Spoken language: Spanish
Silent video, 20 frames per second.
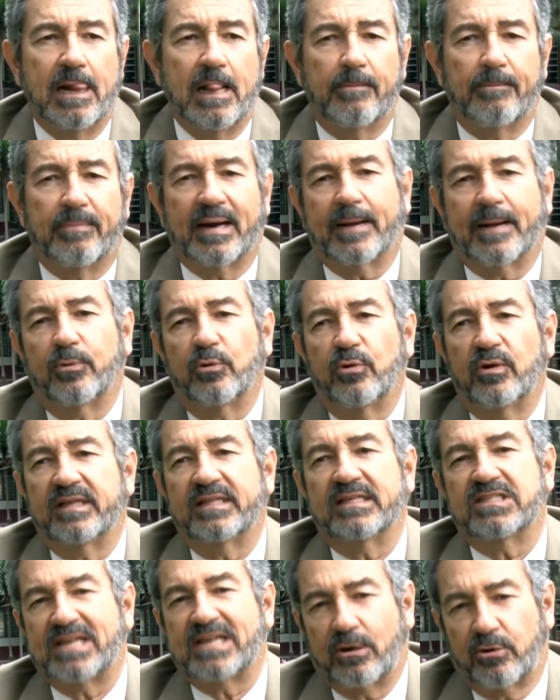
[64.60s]
para poder
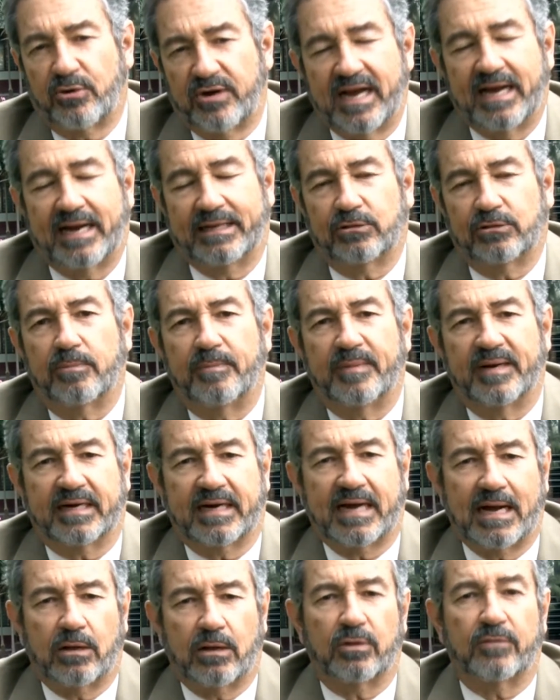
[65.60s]
desarrollar estos
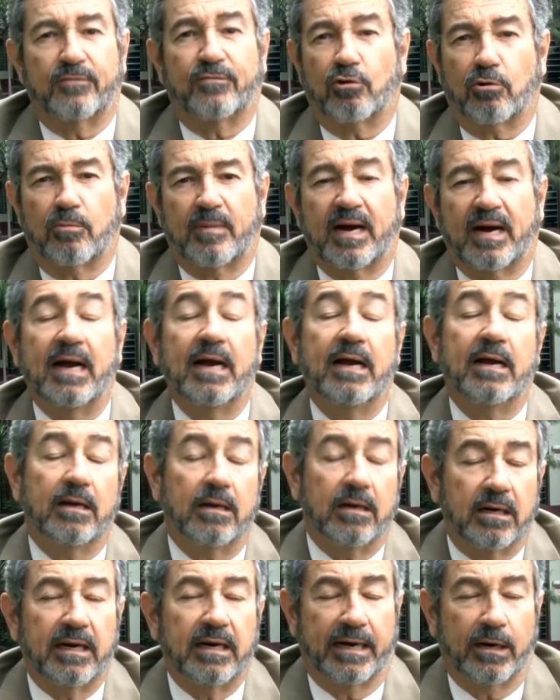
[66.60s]
mercados de forma
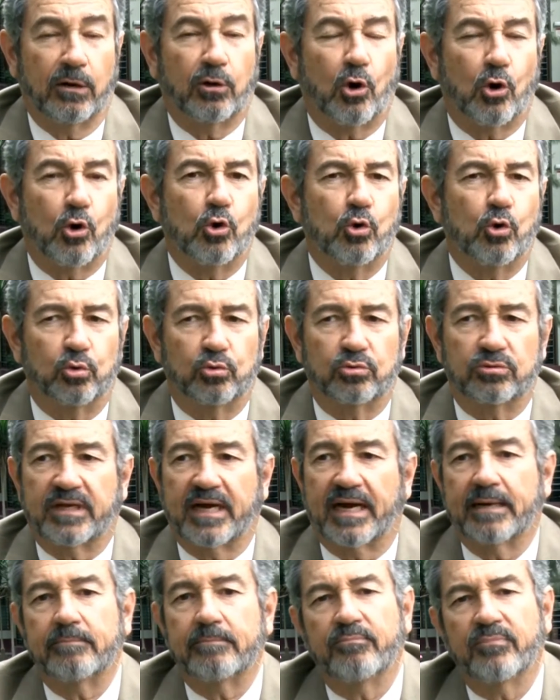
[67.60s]
eh, conjunta.
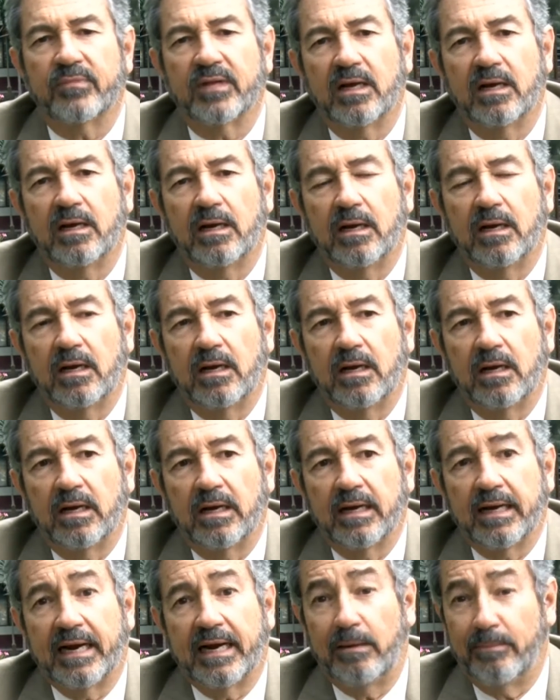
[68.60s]

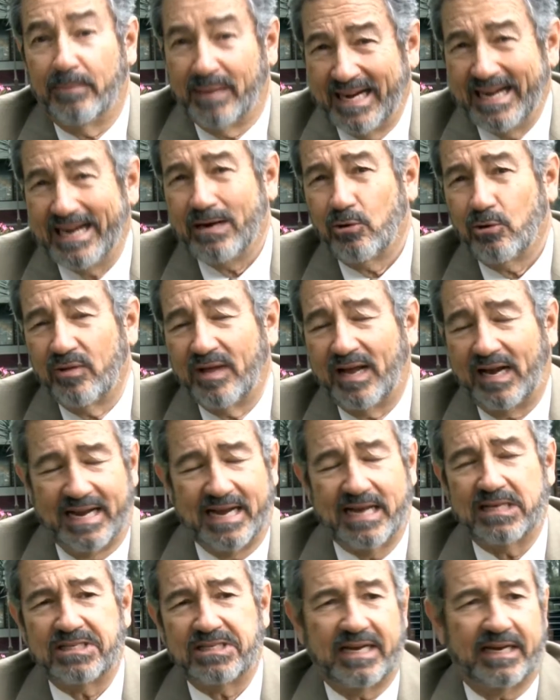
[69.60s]
El manejo de
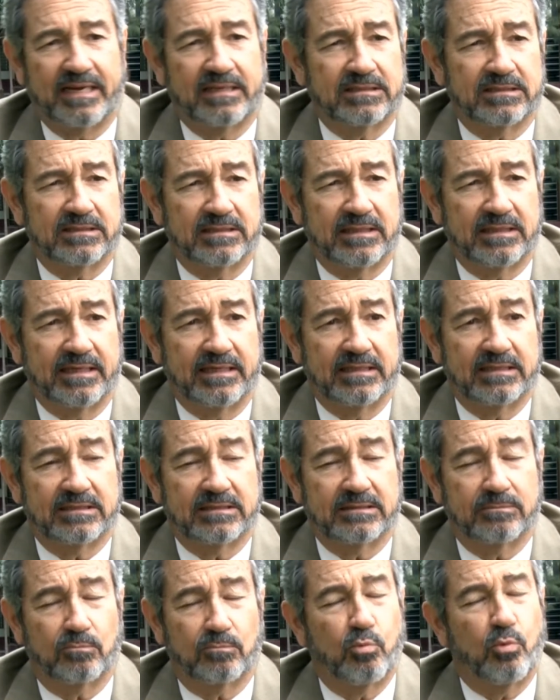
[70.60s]
alianzas
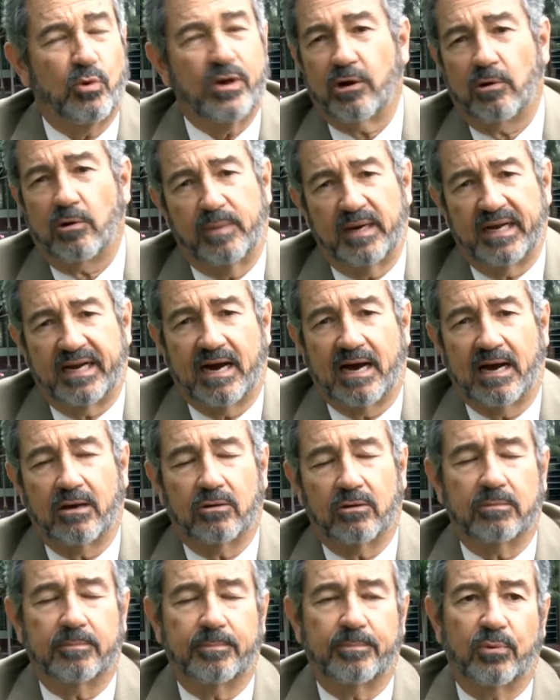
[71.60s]
es muy
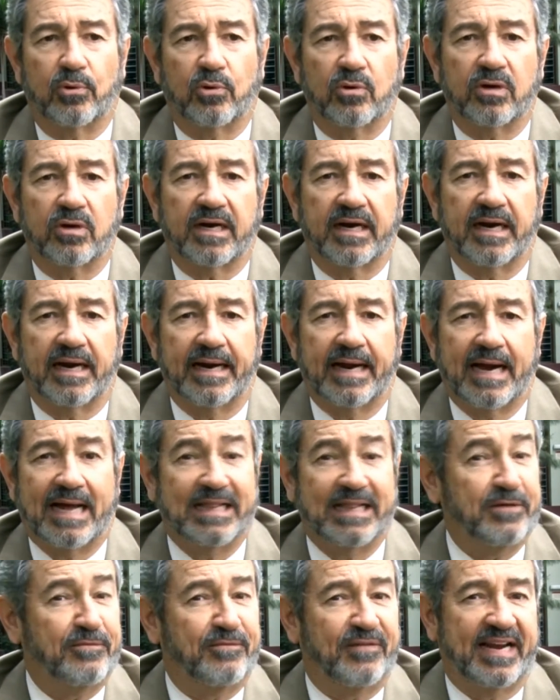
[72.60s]
complicado porque a
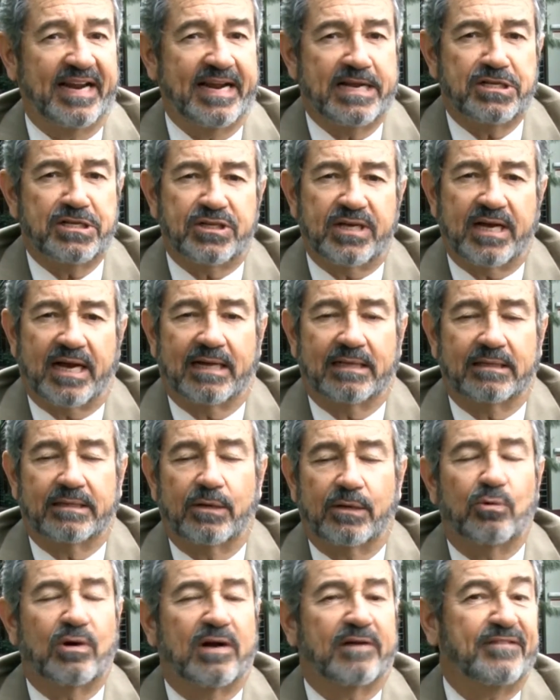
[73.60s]
diferencia de
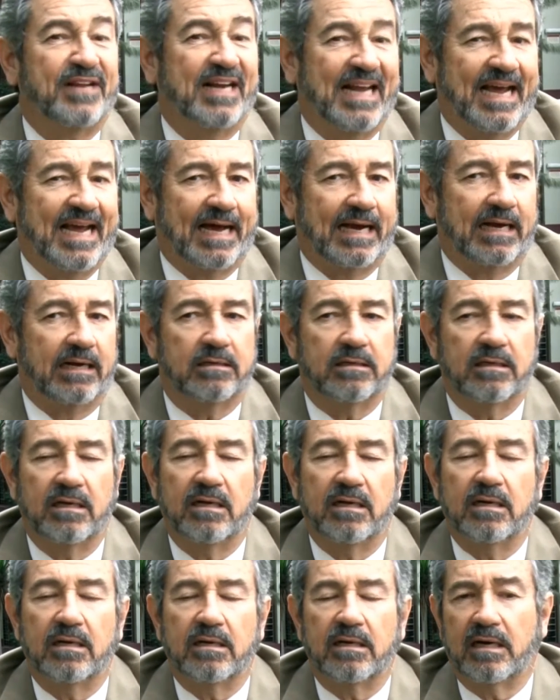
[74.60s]
una filial,
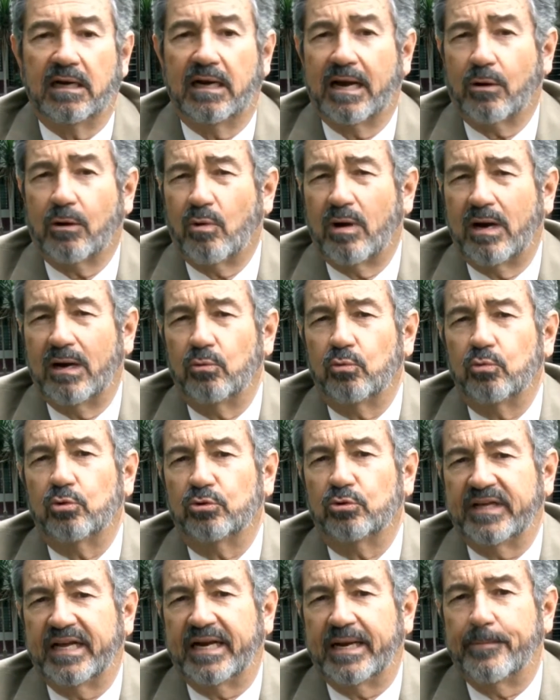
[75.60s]
en la cual uno
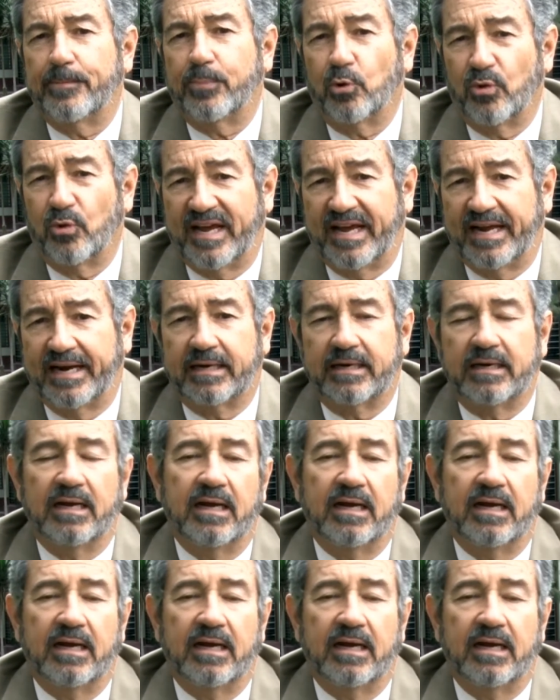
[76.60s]
tiene poder